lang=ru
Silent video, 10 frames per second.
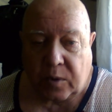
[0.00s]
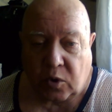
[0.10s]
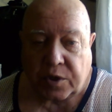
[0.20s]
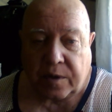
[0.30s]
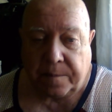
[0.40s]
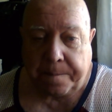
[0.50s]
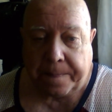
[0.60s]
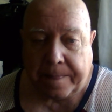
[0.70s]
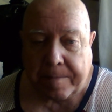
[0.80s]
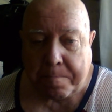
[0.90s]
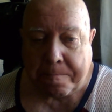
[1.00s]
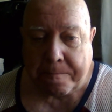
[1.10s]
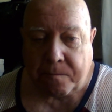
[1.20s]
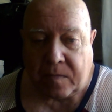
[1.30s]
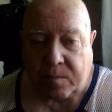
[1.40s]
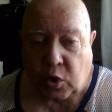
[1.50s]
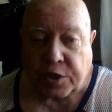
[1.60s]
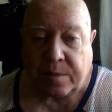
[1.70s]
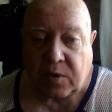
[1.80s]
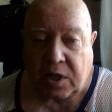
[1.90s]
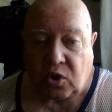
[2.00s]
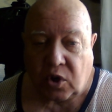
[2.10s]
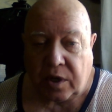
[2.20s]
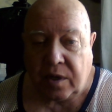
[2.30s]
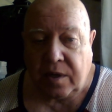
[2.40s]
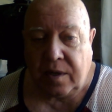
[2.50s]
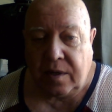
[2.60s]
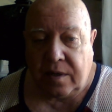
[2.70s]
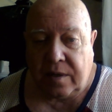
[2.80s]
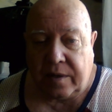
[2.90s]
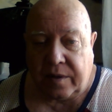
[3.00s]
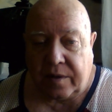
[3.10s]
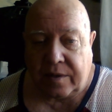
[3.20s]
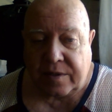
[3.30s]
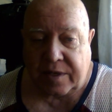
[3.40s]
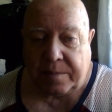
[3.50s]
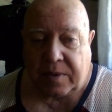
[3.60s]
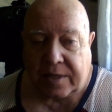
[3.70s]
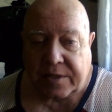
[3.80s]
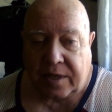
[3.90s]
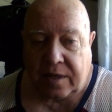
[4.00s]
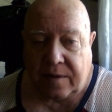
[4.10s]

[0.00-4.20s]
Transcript: тоже поиском которой э, занимался